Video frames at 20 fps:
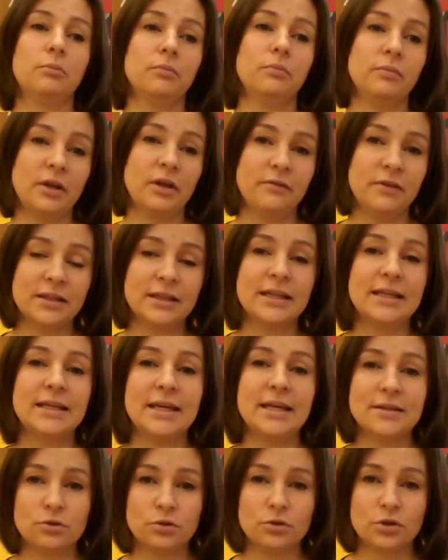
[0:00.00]
Наверное,
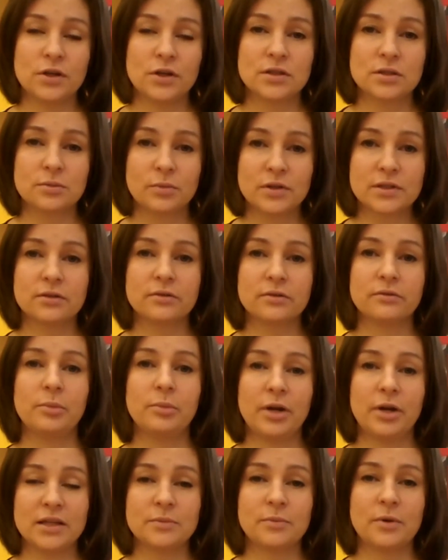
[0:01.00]
есть все-таки смысл
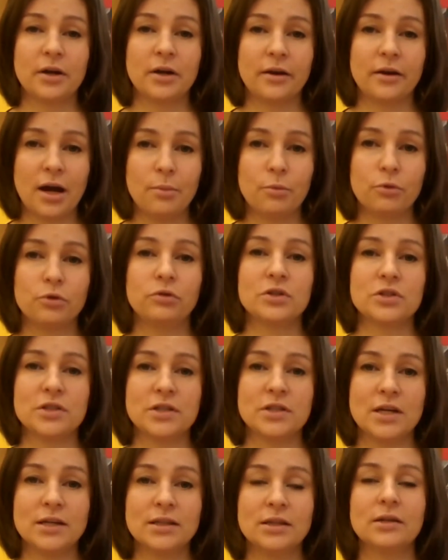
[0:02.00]
выбирать программу,
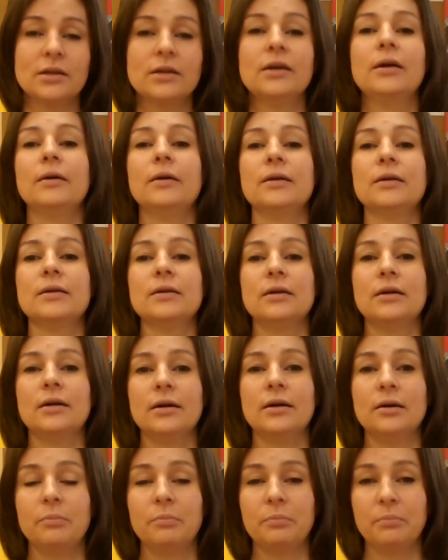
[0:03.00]
университеты,
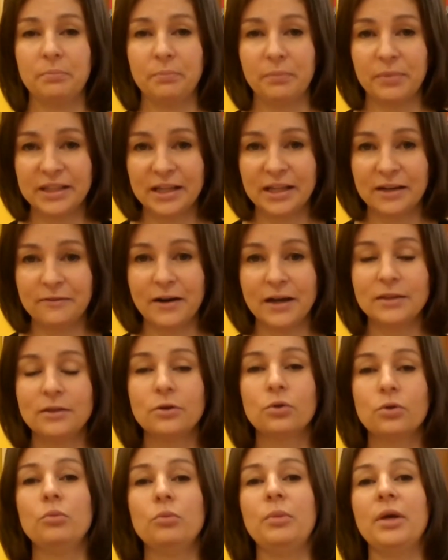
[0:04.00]
а, подавать
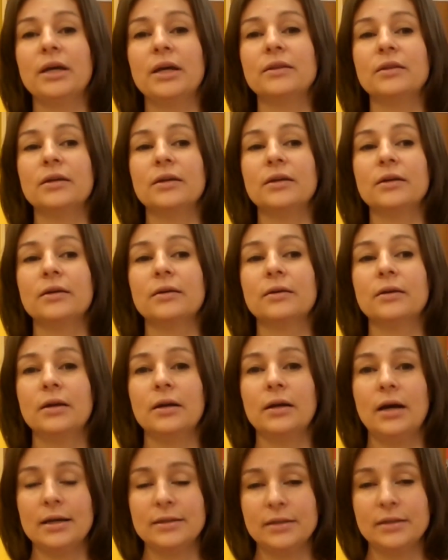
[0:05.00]
документы,
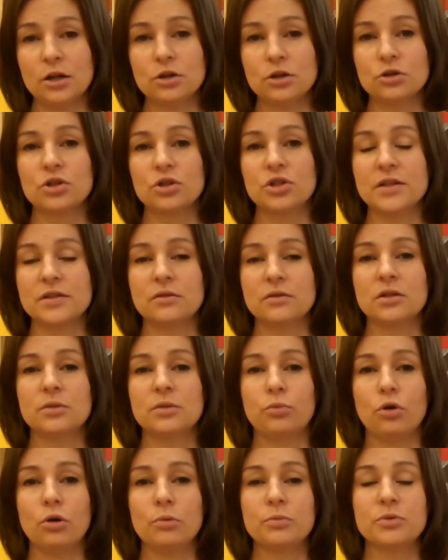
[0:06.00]
а дальше действовать
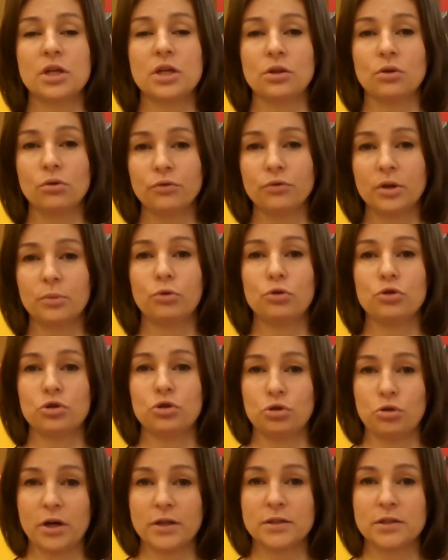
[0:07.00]
по обстановке, по
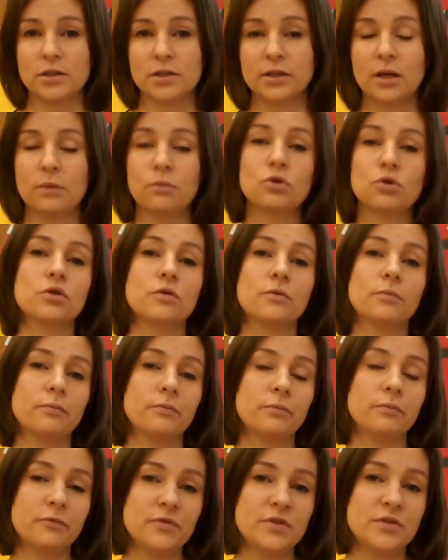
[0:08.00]
ситуации. К тому же
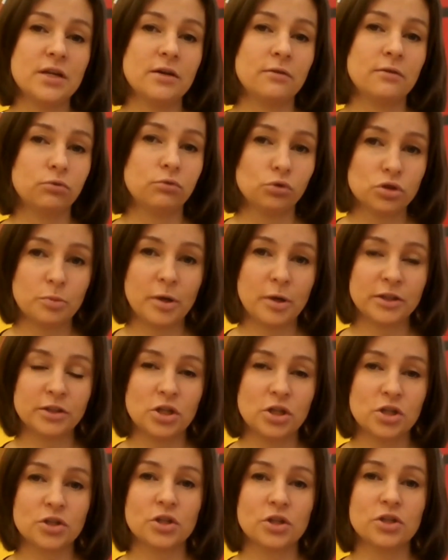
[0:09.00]
все вузы
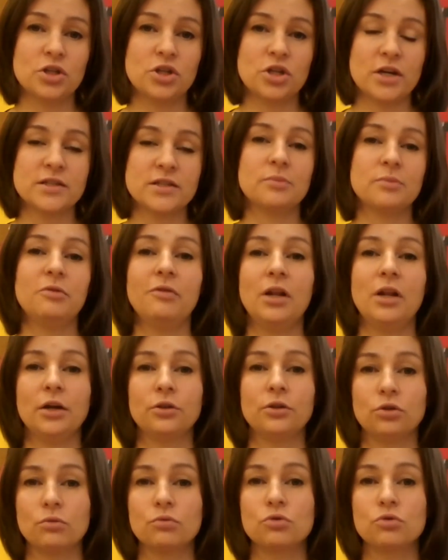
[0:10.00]
практически сейчас объявили
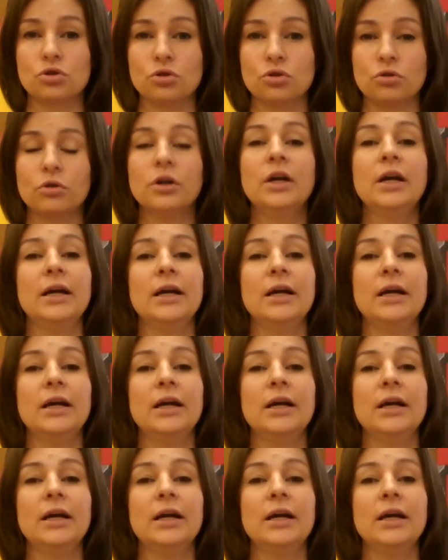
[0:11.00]
о том, что